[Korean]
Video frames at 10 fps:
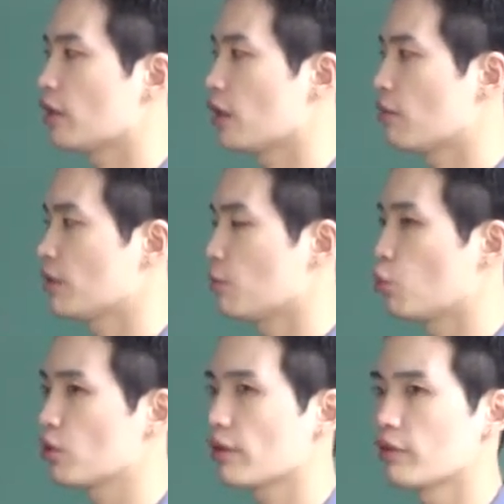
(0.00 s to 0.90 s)
내가 맞냐
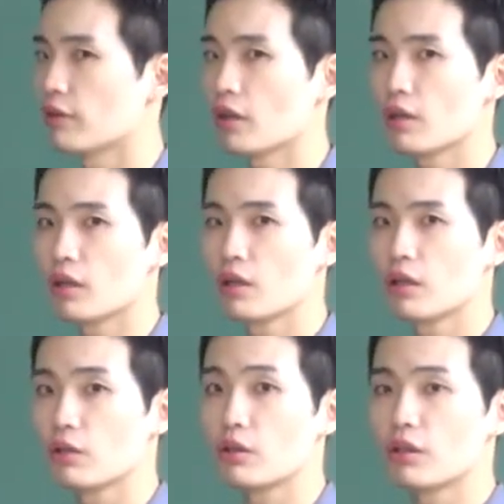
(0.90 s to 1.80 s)
모르겠는데
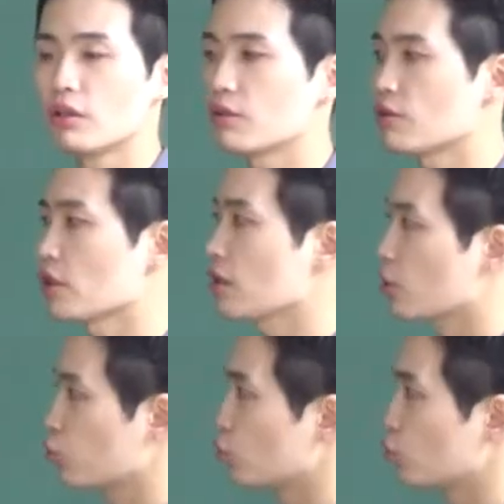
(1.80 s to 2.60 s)
이렇게 되는 거지. 그러니까